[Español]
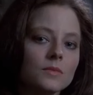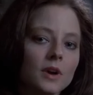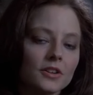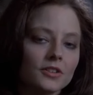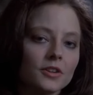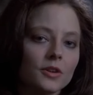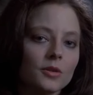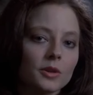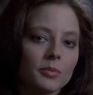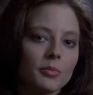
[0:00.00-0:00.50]

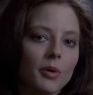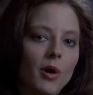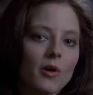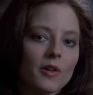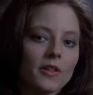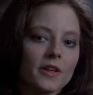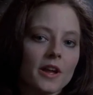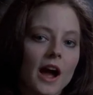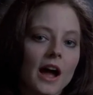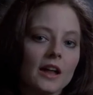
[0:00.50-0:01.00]
Eso está
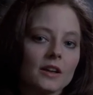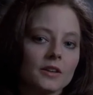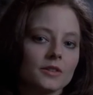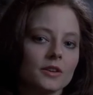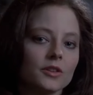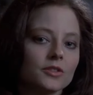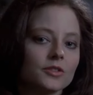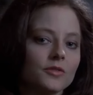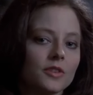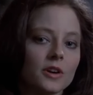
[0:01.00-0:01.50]
solamente en
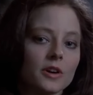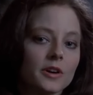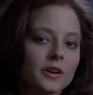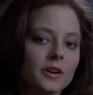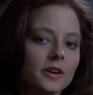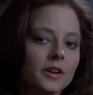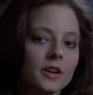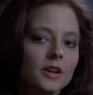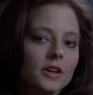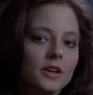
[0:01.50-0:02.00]
parte de la
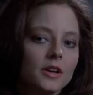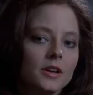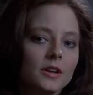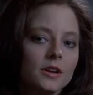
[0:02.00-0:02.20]
isla.